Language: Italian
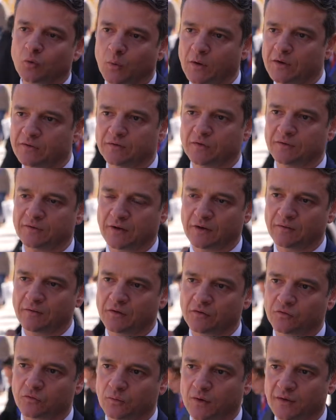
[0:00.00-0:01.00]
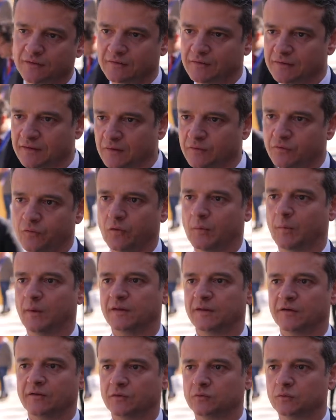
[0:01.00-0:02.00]
questo attraverso un'attività
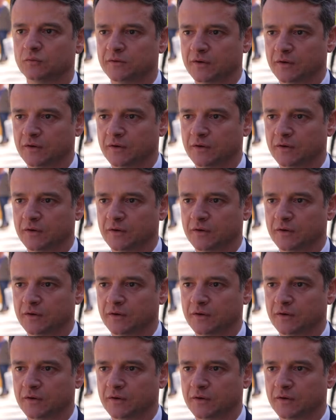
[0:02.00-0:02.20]
formativa sul